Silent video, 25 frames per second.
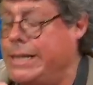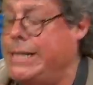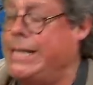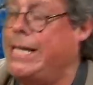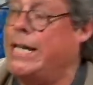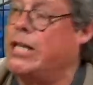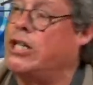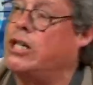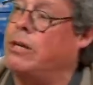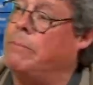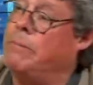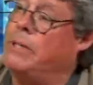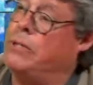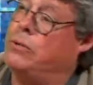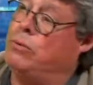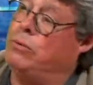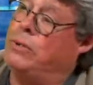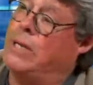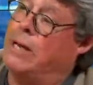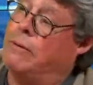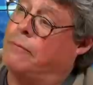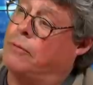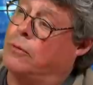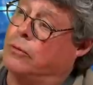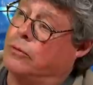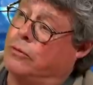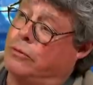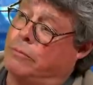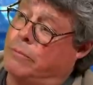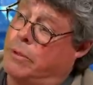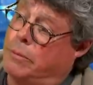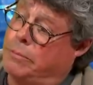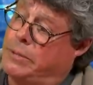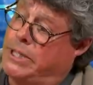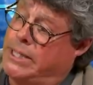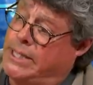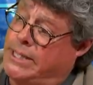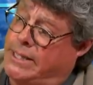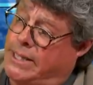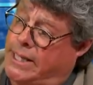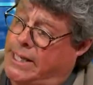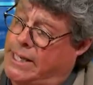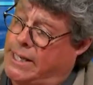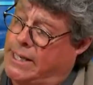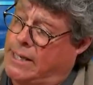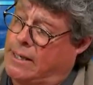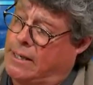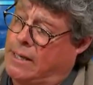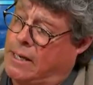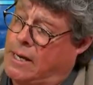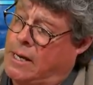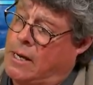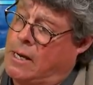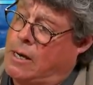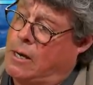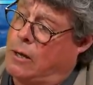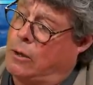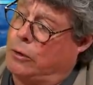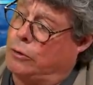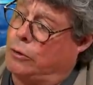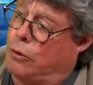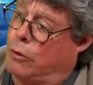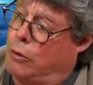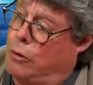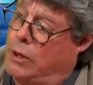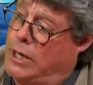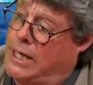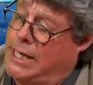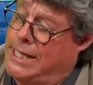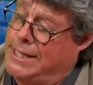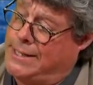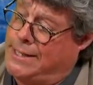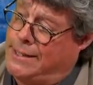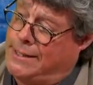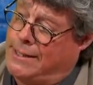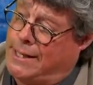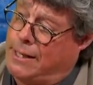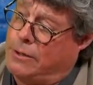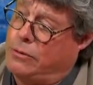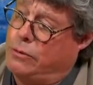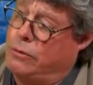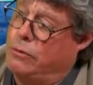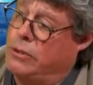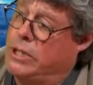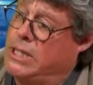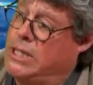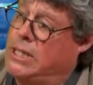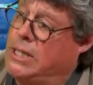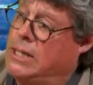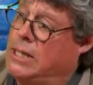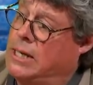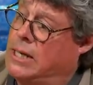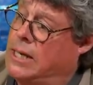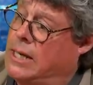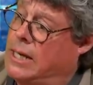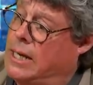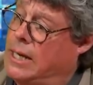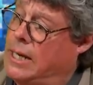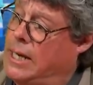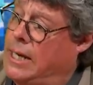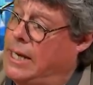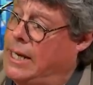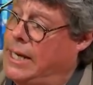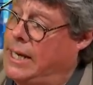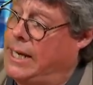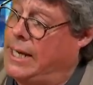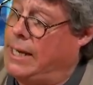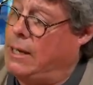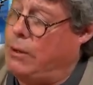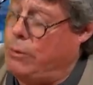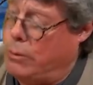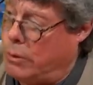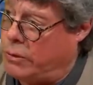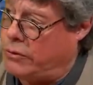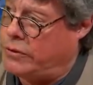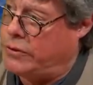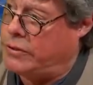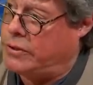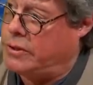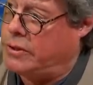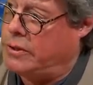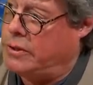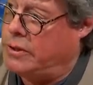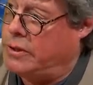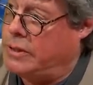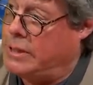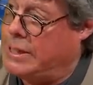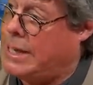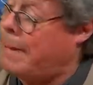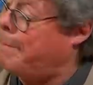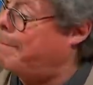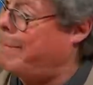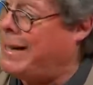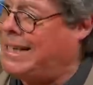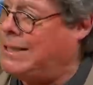Il n'y a jamais eu d'affrontement militaire entre les États-Unis et l'URSS. Il n'y